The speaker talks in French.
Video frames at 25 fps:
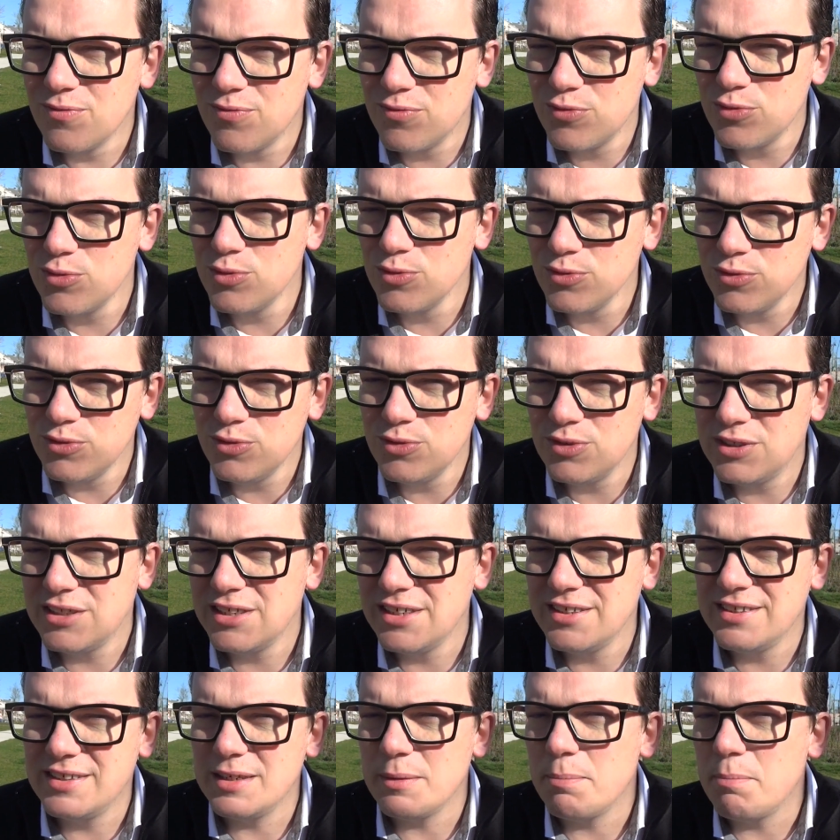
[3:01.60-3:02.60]
vous
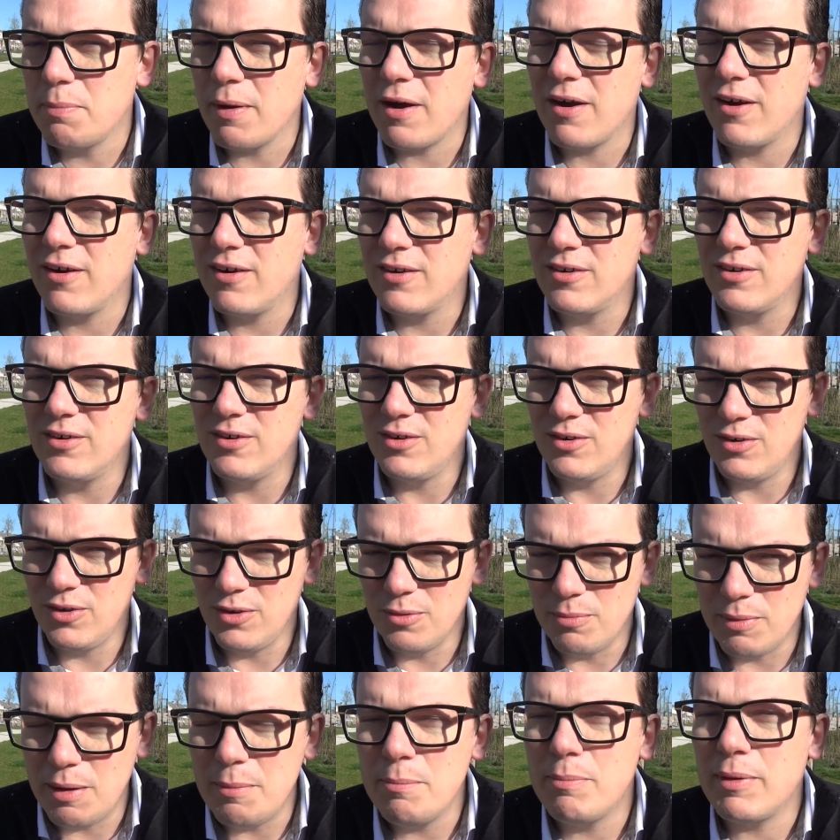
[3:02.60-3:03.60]
n'utilisiez pas
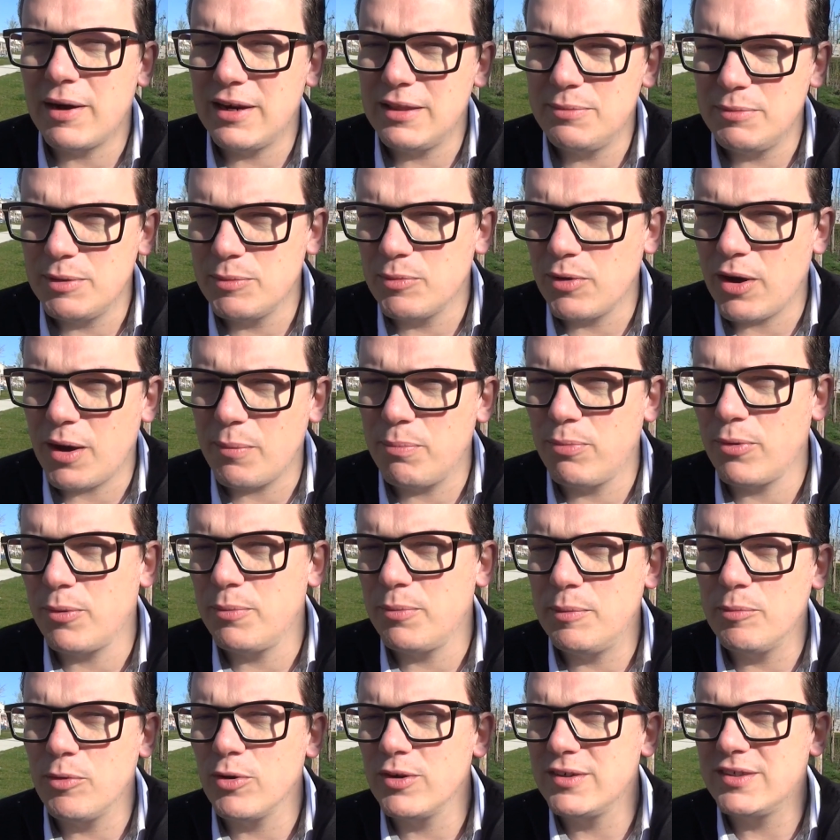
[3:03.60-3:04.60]
le même palais de mémoire
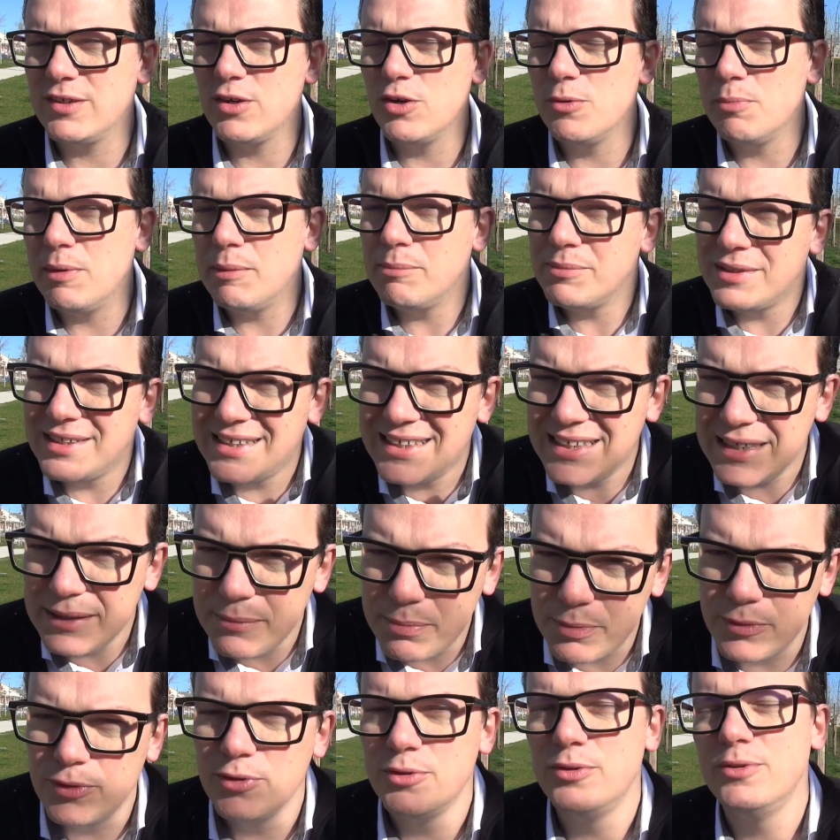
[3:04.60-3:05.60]
mémoriser le même
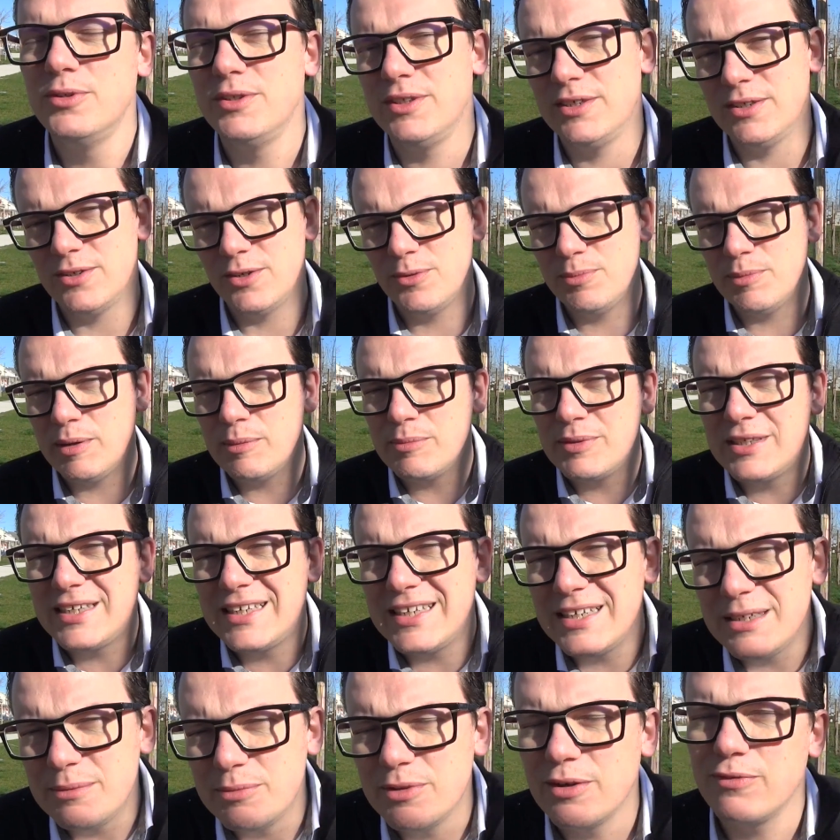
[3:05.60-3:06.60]
type de données, le même
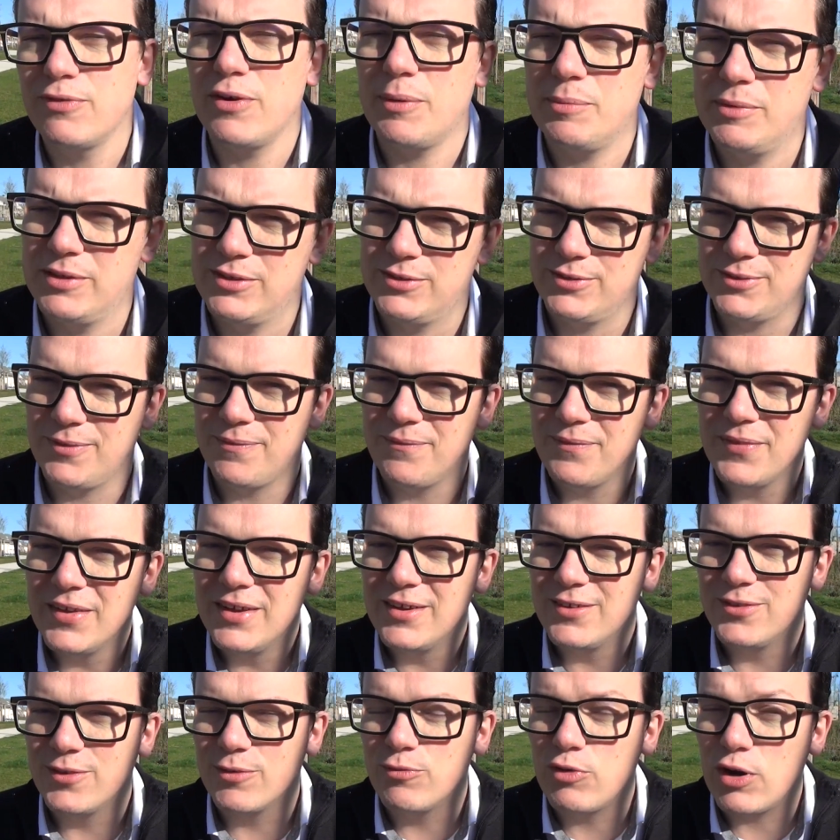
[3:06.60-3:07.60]
type d'informations.
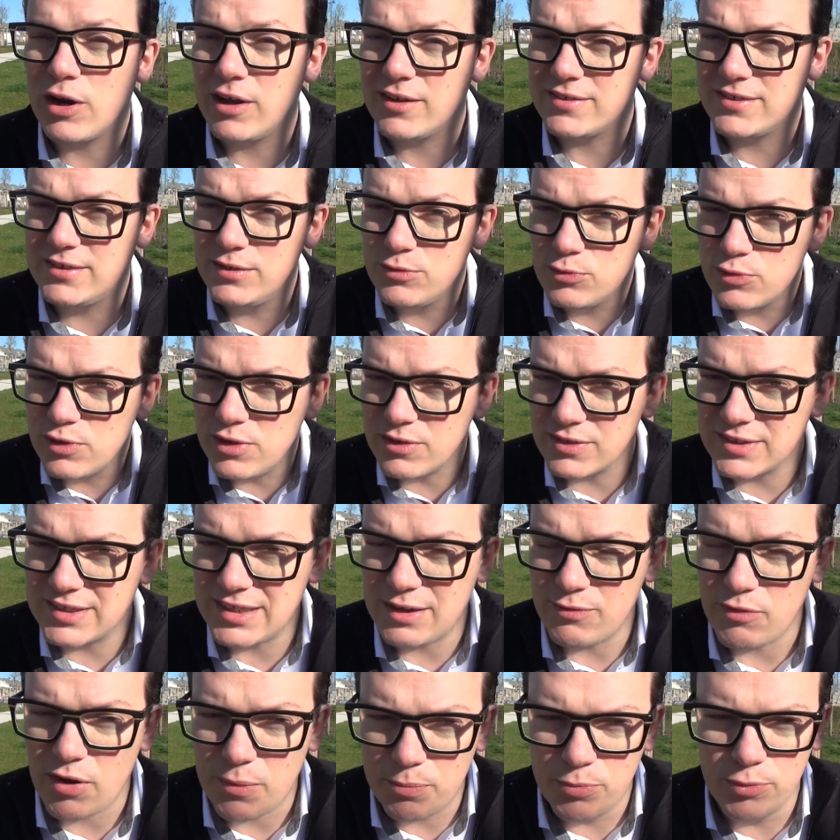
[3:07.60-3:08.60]
Donc voilà, si vous voulez en
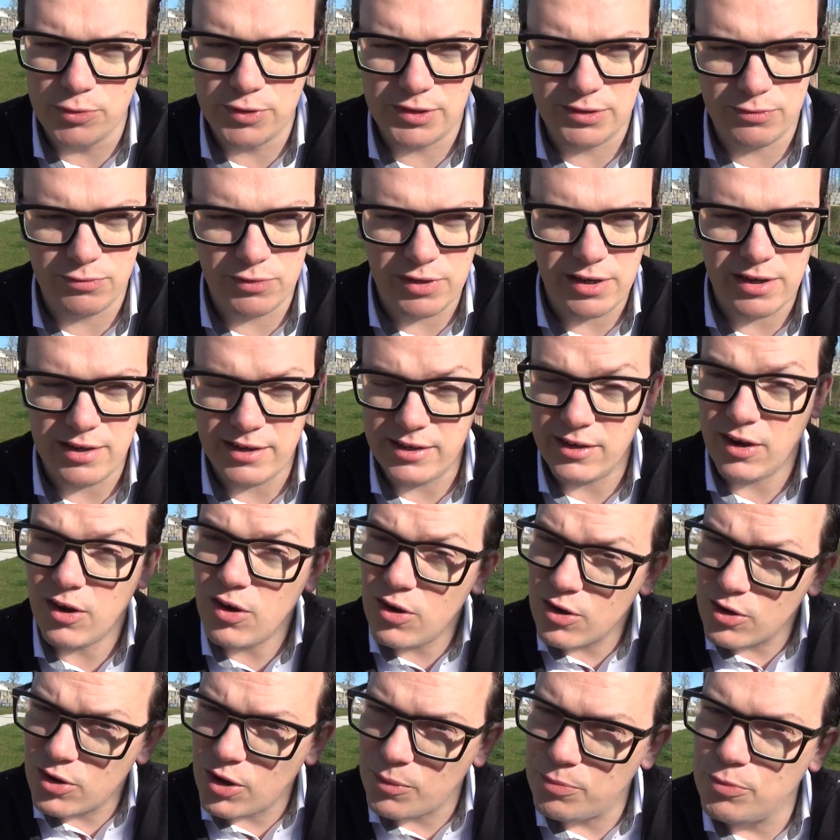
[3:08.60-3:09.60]
savoir plus, si vous voulez aller
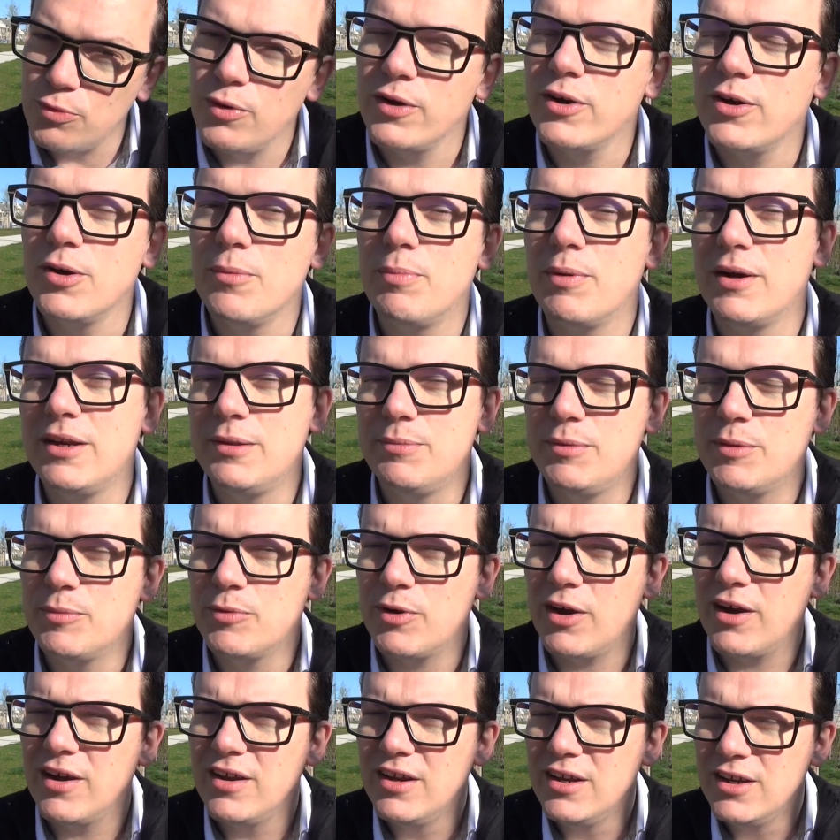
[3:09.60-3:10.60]
encore plus loin que le palais de
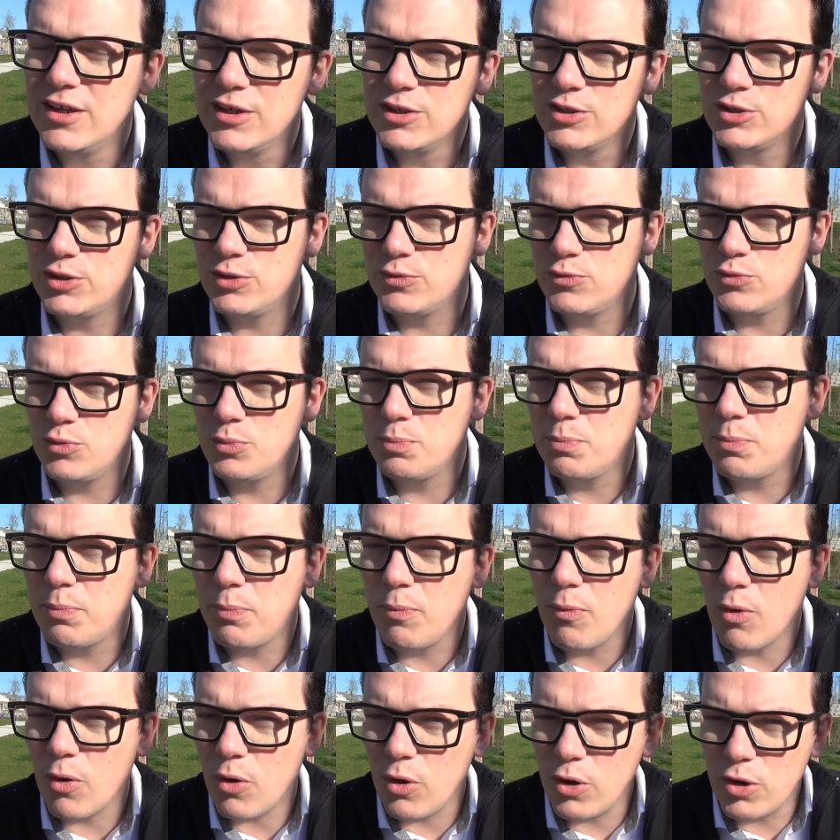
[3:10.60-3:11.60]
mémoire, je vous
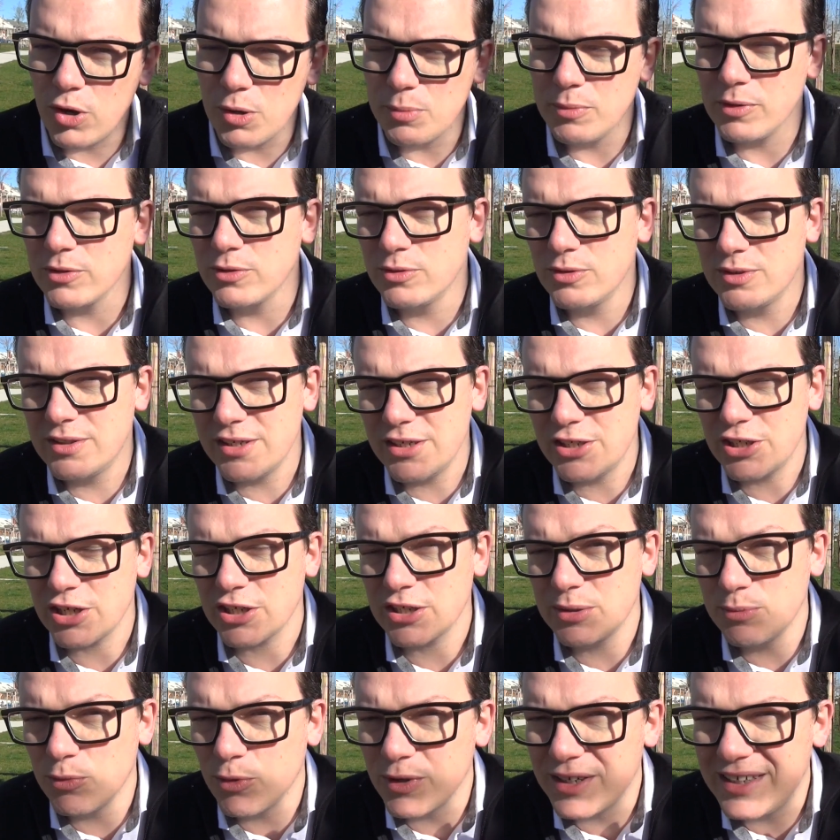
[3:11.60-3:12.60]
recommande de
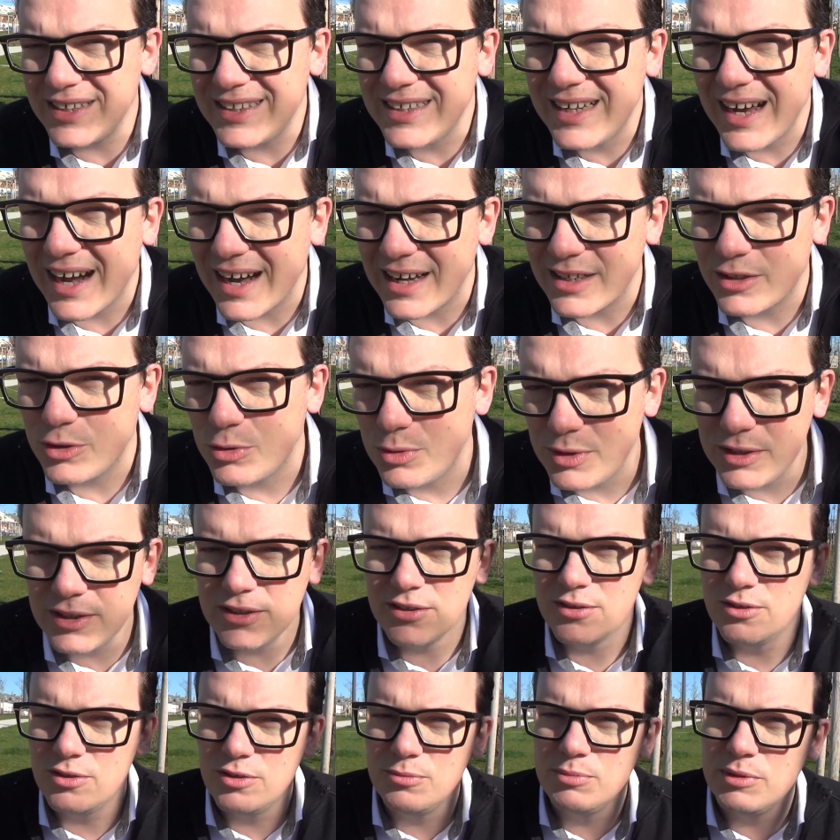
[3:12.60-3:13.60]
télécharger mon guide gratuit,
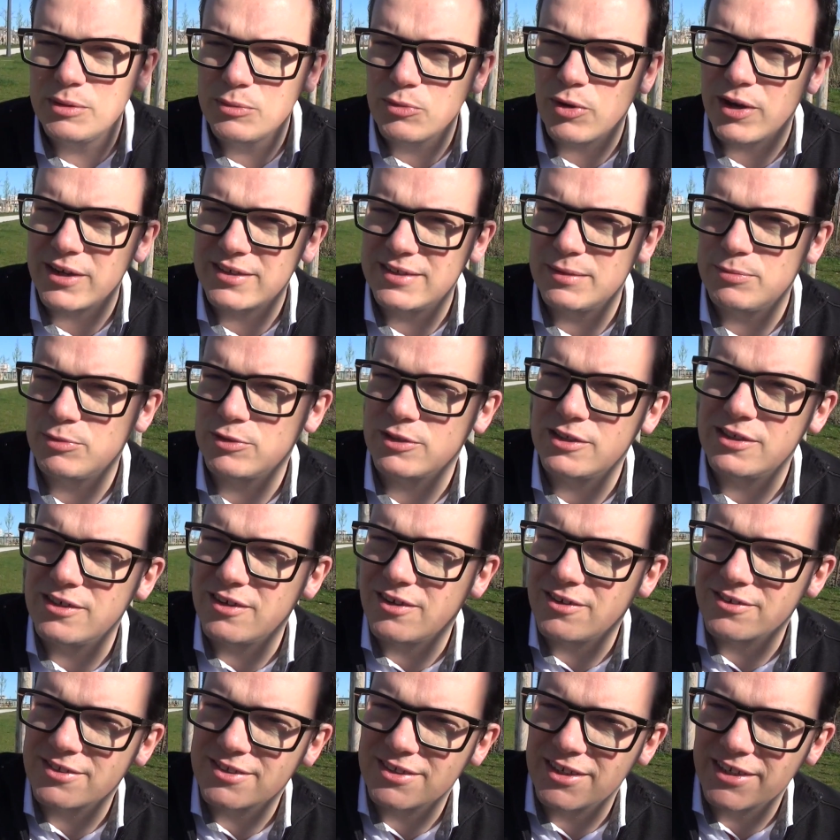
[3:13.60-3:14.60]
une mémoire exceptionnelle
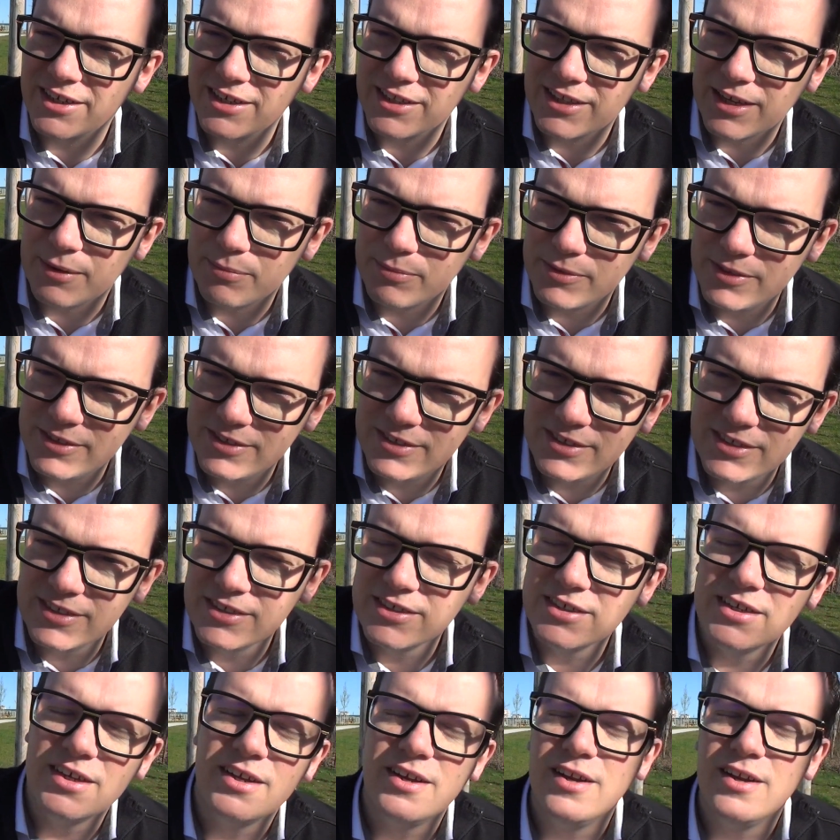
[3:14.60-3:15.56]
en 5 étapes, ici.